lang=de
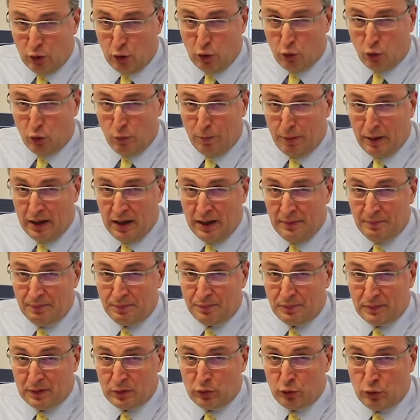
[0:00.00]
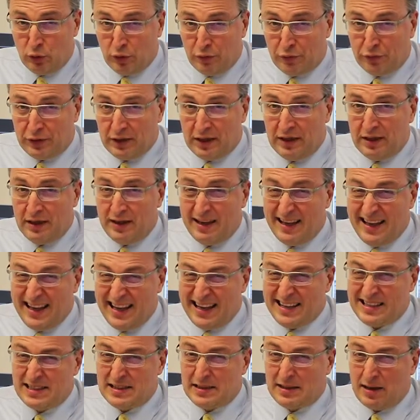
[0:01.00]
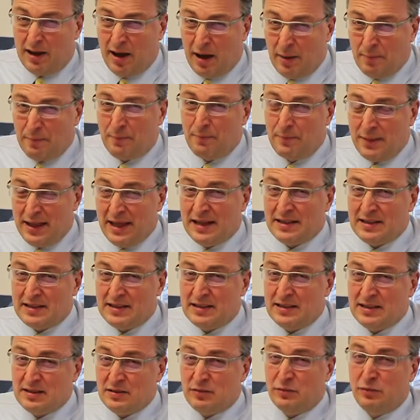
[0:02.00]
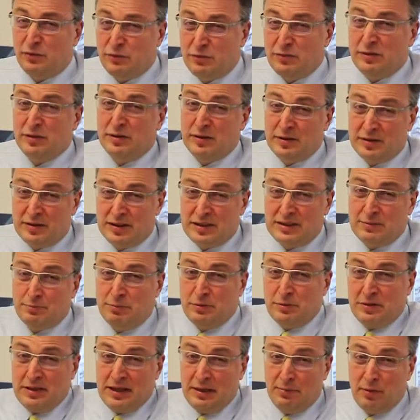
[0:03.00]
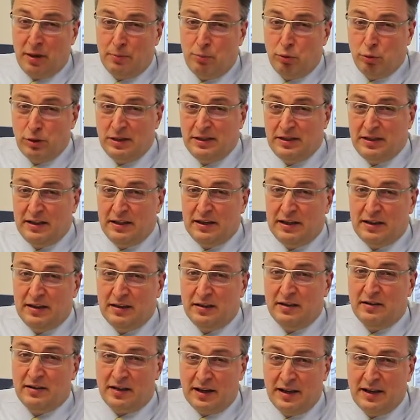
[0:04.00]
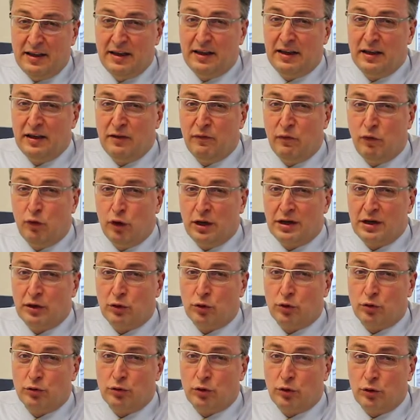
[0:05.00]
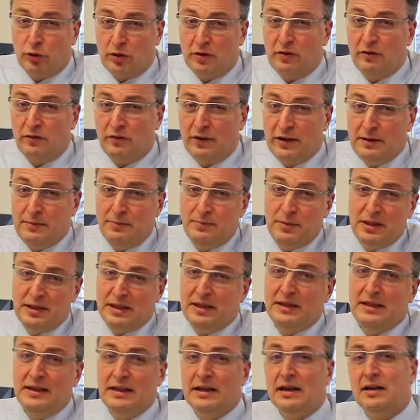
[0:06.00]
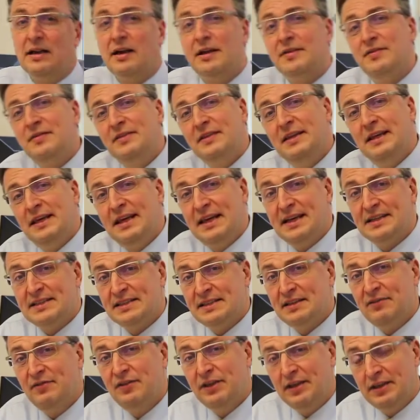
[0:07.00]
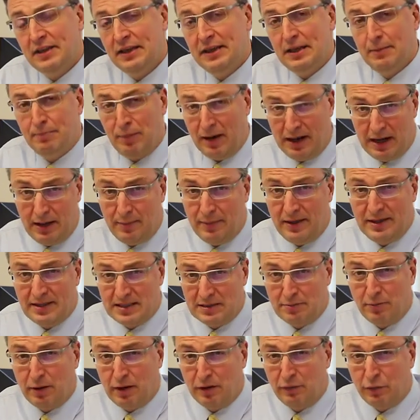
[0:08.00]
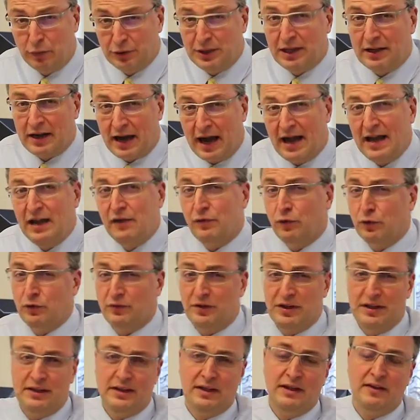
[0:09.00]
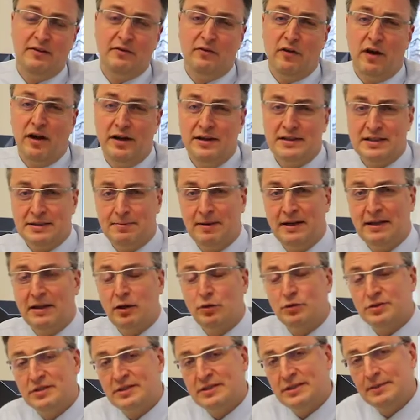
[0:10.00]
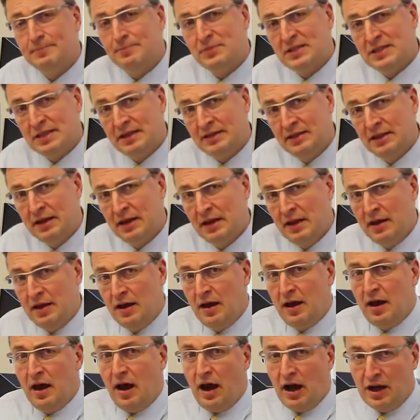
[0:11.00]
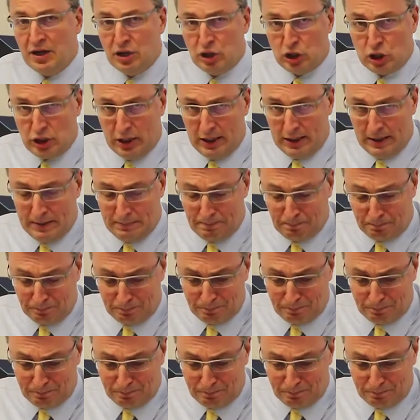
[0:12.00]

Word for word: Europa dürfte erst ab März äh, das Thema Politik richtig in den Vordergrund rücken, wenn mit den Niederlanden die erste wichtige Parlamentswahl von einer Reihe von wichtigen Wahlen 2017 ansteht.